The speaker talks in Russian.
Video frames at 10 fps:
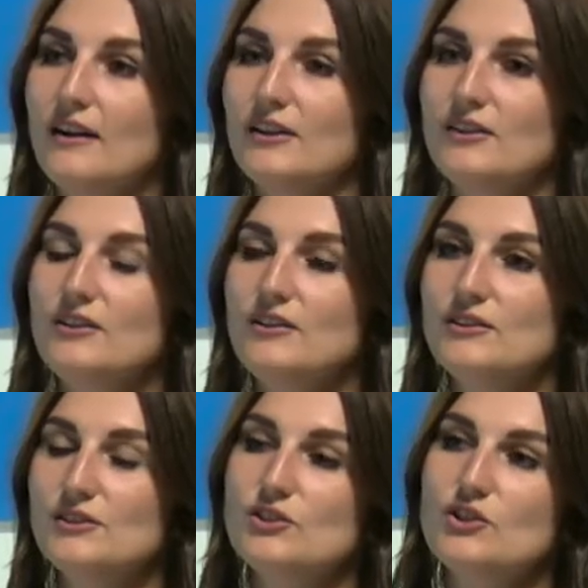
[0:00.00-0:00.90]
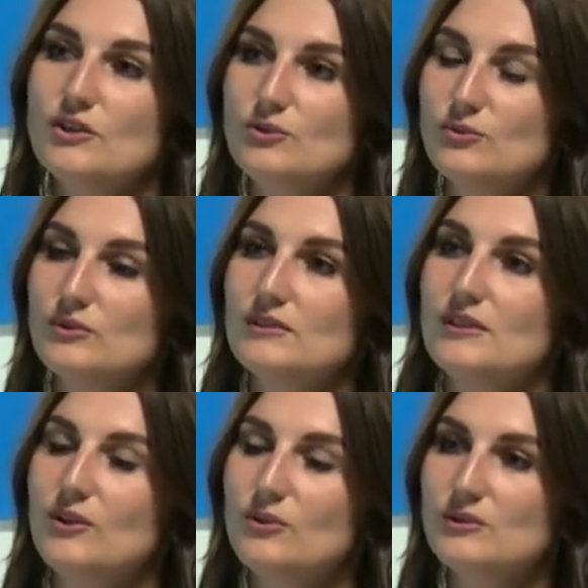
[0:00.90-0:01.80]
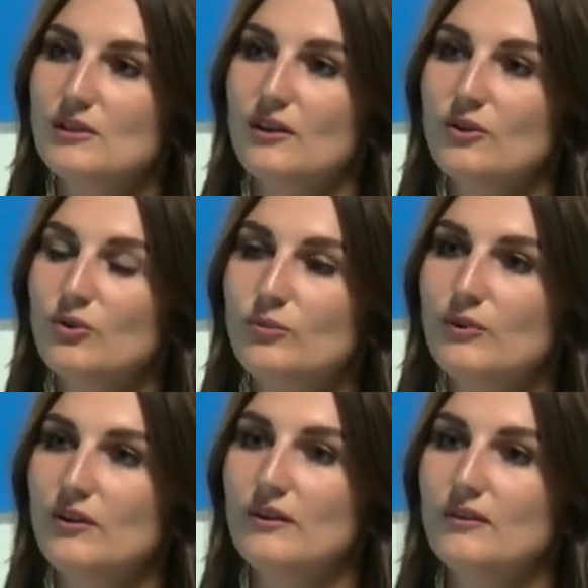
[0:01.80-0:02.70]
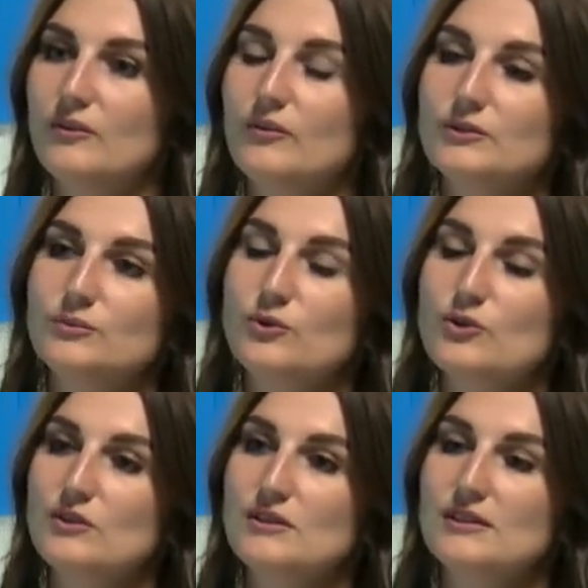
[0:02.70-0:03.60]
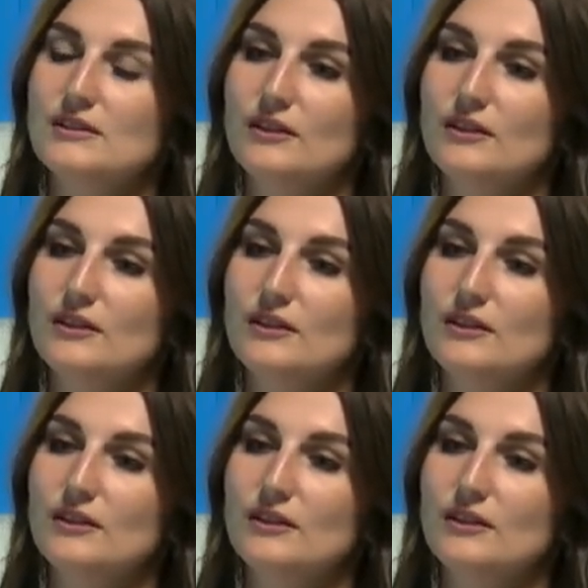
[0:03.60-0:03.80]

И сейчас он создается огромные возможности,